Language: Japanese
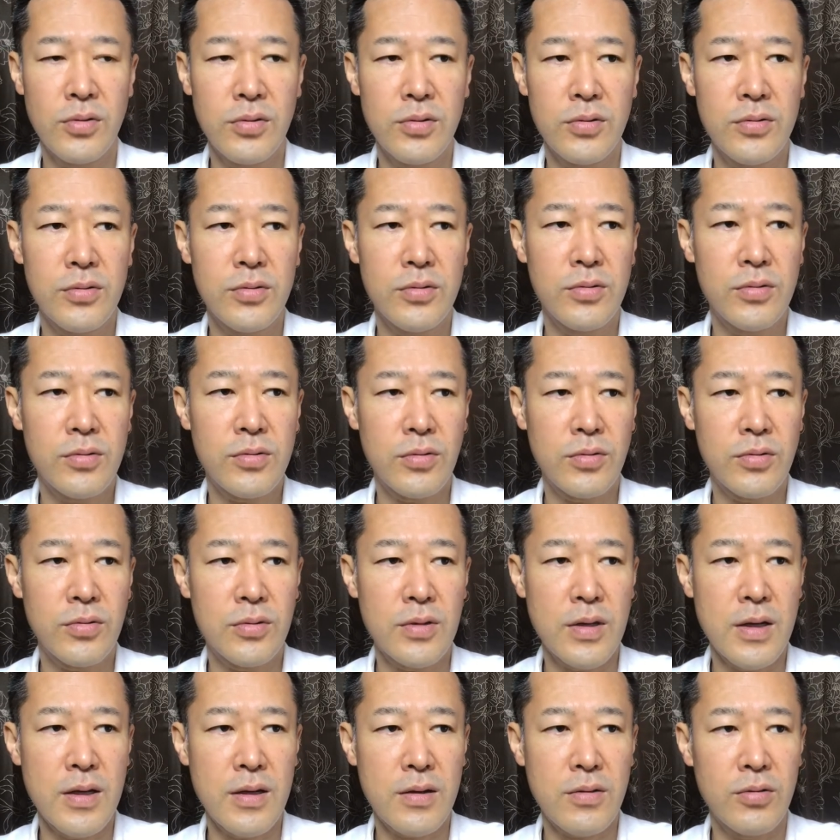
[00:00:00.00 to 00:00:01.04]
いうこ
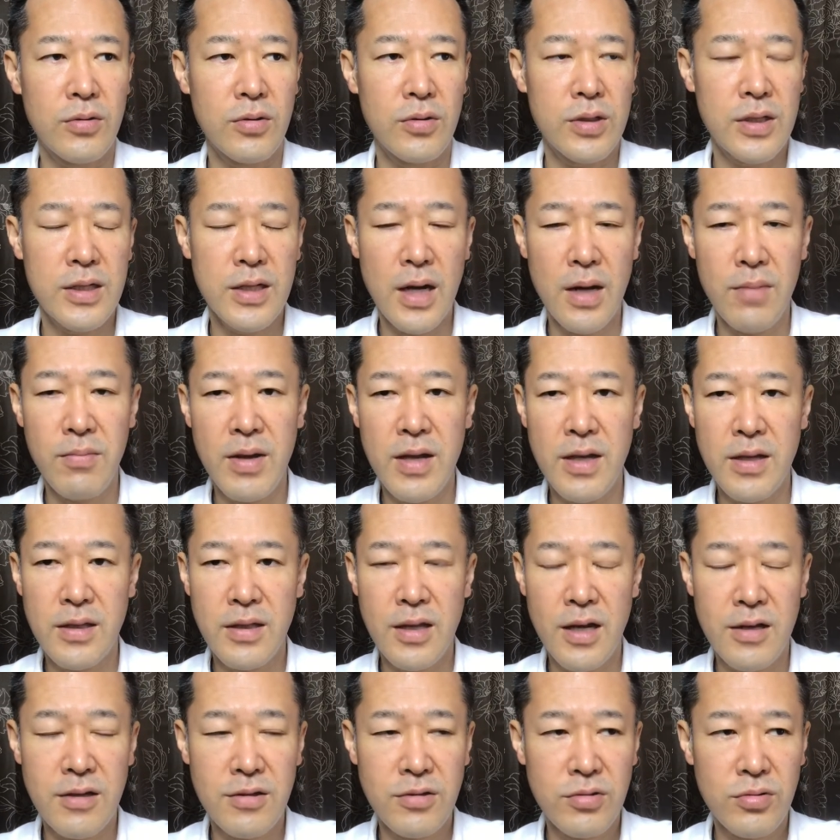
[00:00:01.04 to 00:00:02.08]
とでこうひらめい
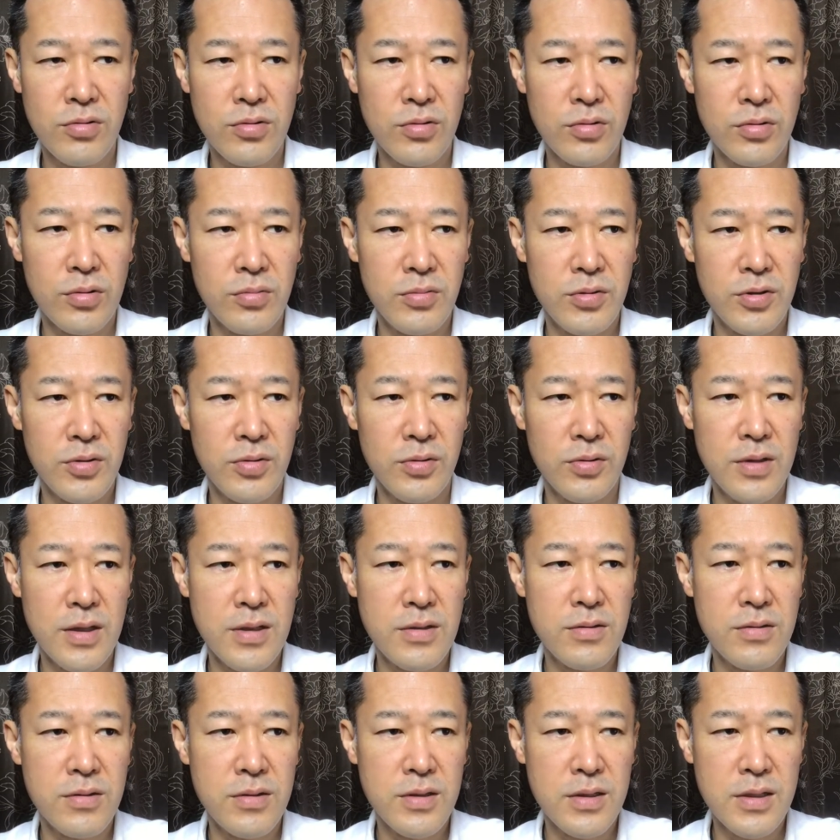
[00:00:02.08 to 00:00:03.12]
たりすることもそうで
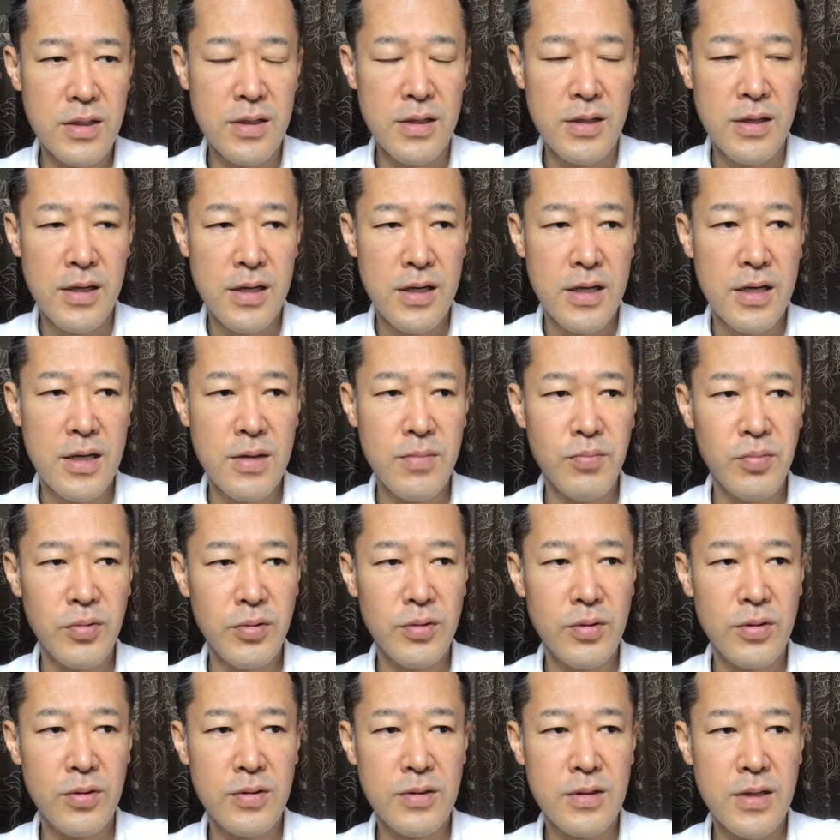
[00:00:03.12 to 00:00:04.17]
すし、
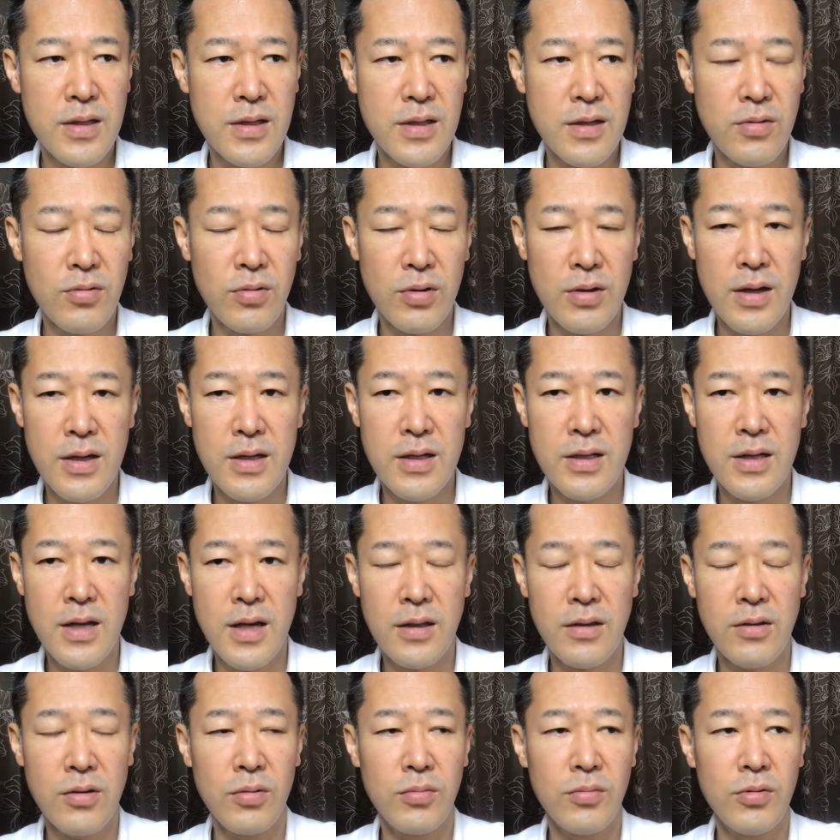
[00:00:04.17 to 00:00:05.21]
インプットしててこれはいい
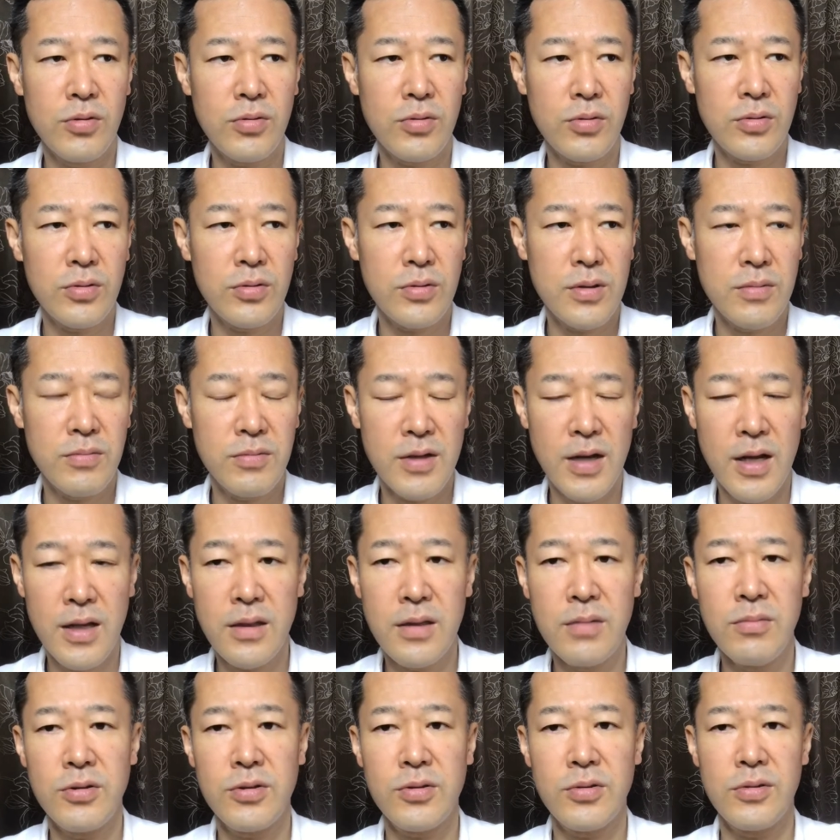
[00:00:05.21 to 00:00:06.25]
なって思うことでも何
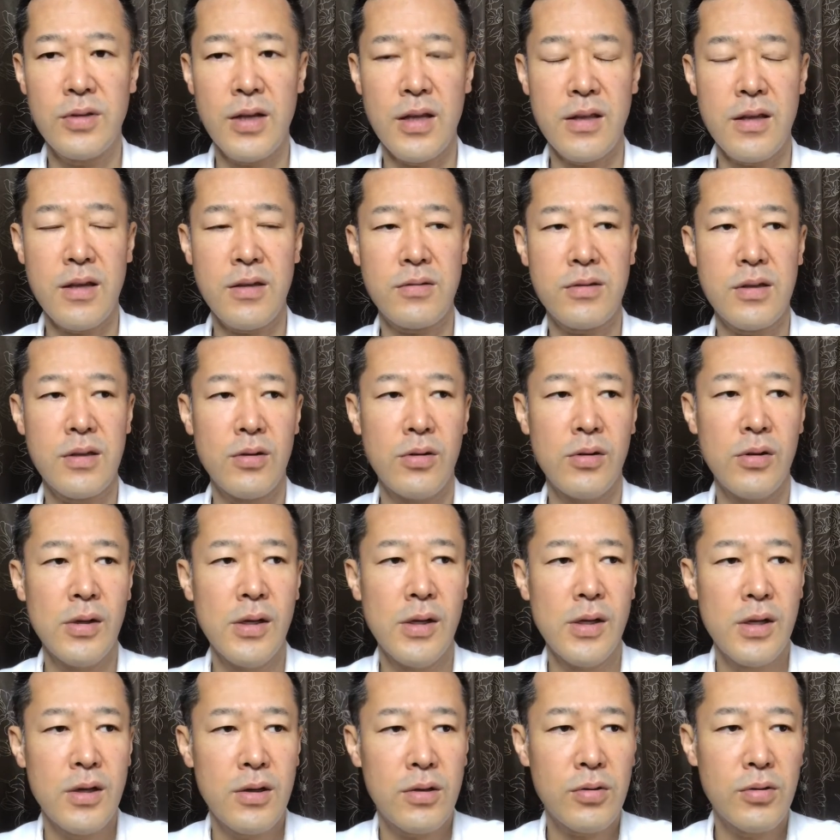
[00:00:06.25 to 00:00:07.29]
でもそうなんですけど、
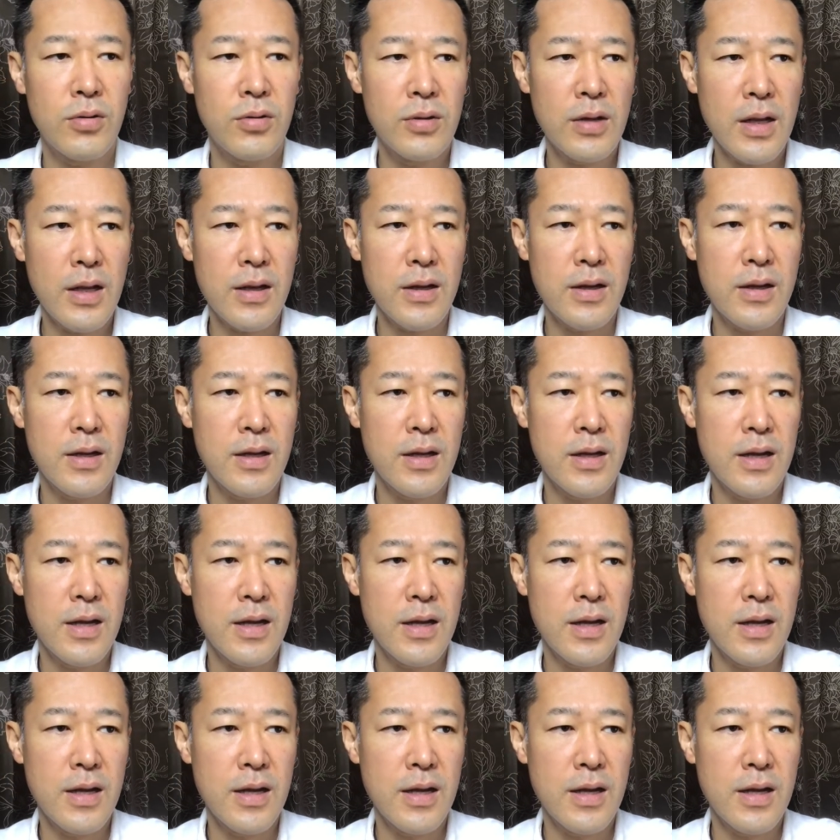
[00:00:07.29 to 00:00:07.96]
こうね、